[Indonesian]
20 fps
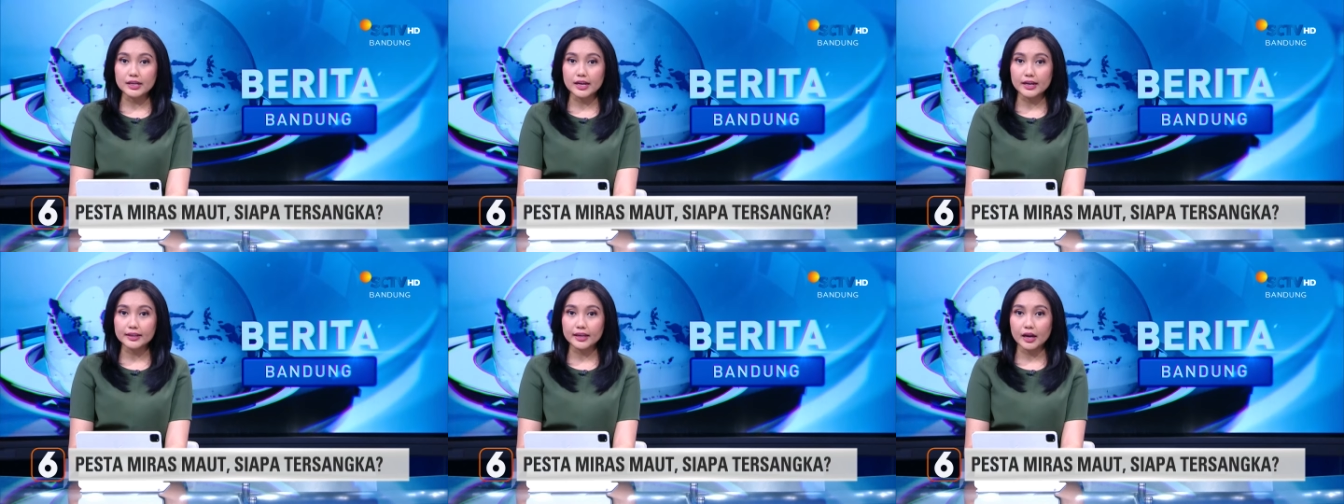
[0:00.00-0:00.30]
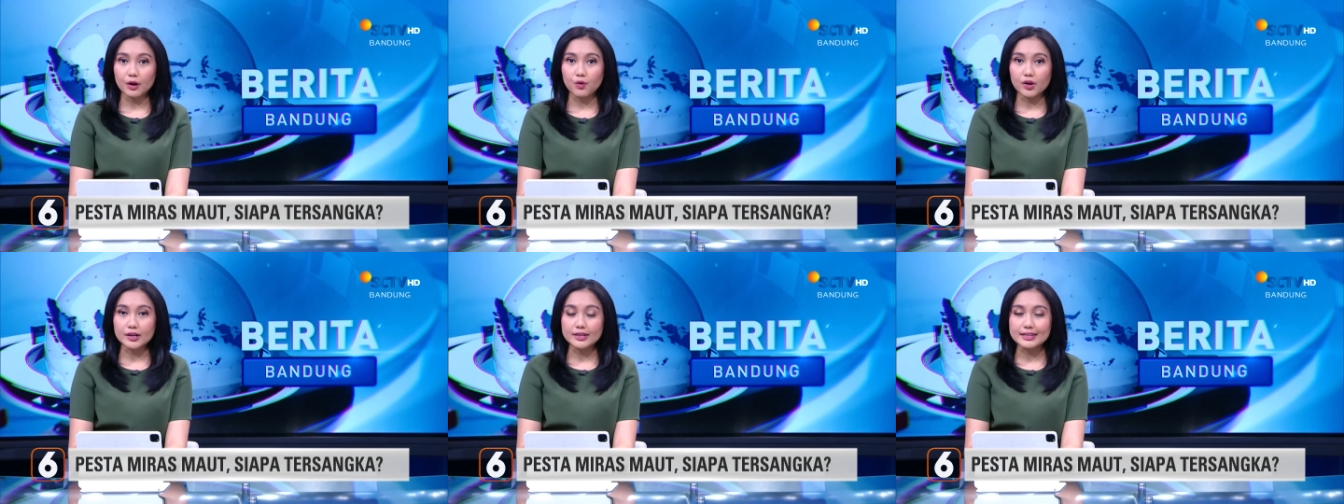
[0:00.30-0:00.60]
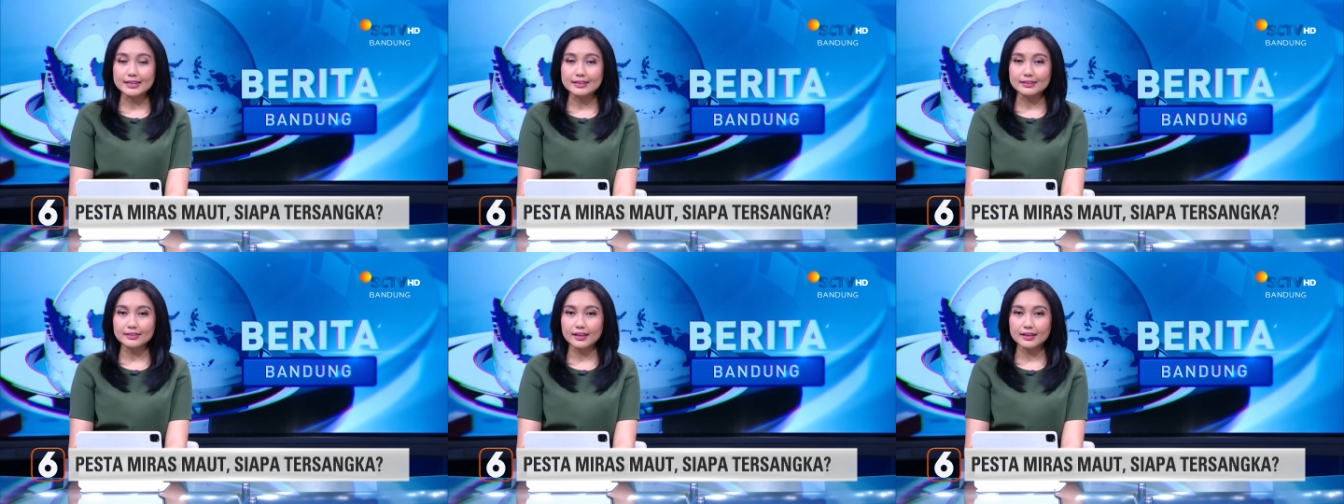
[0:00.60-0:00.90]
tiga nyawa
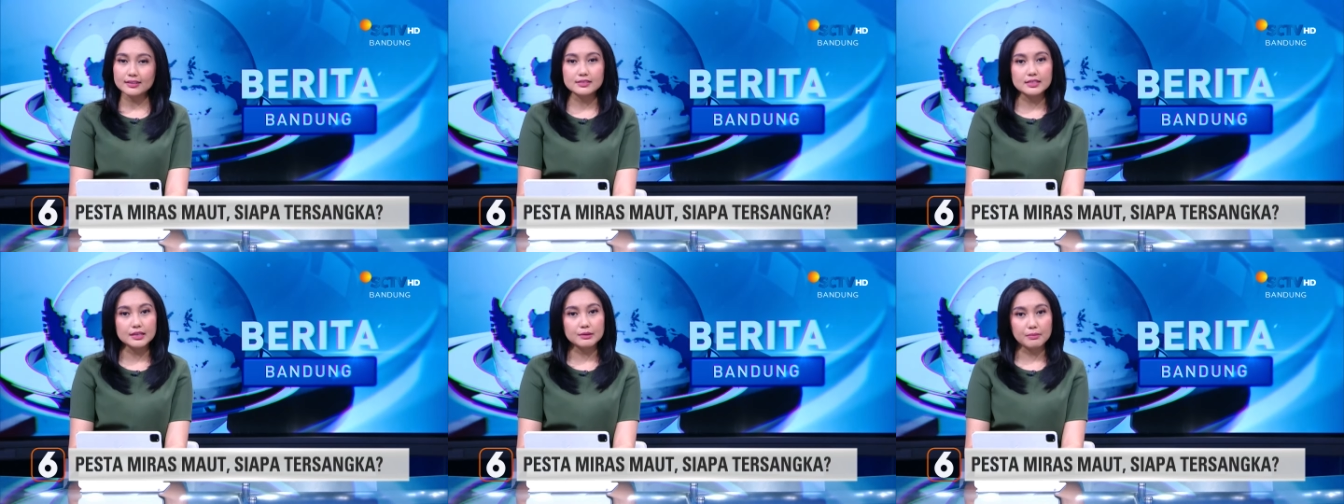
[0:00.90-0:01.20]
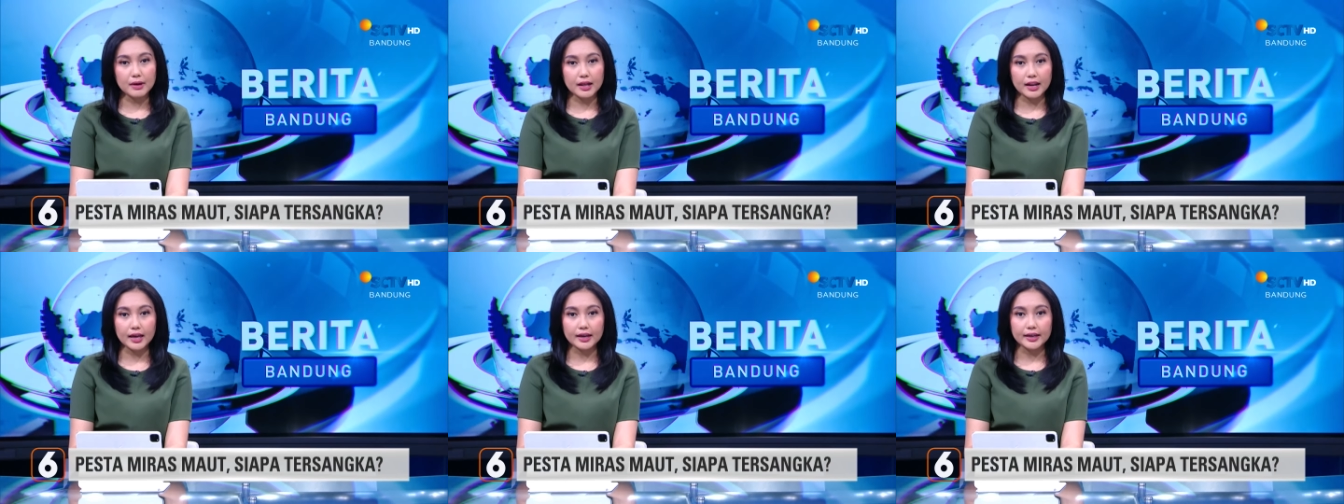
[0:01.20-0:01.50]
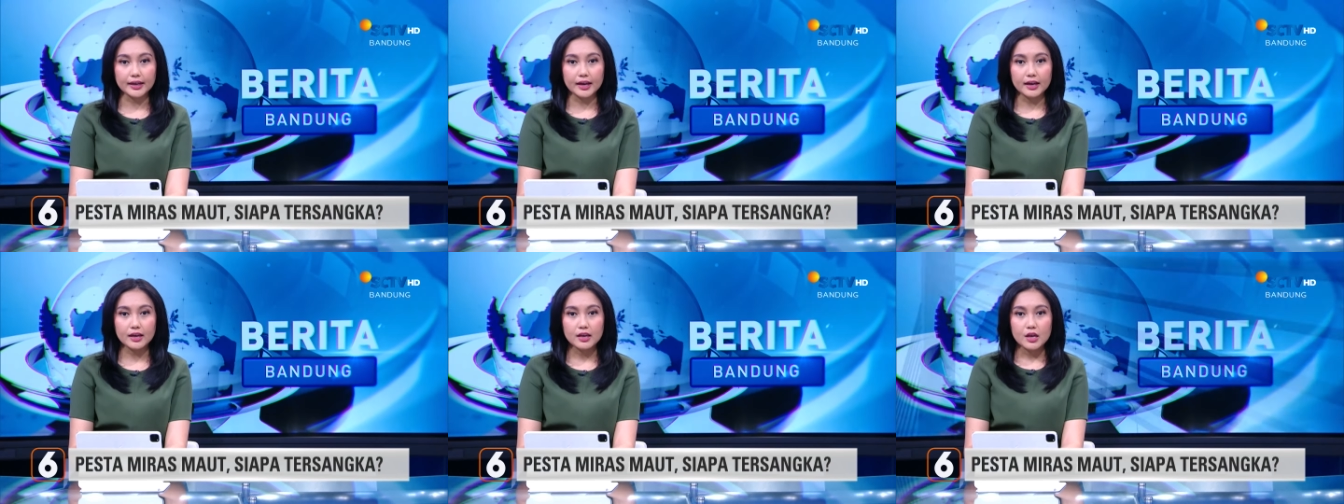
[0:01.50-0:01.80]
di
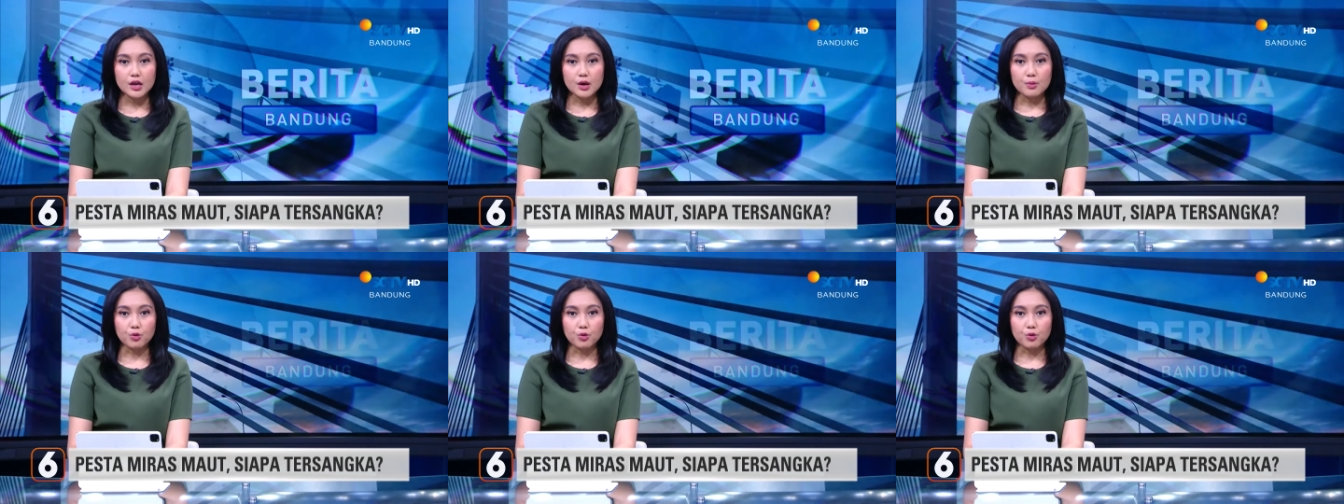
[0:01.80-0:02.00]
Tasikmalaya.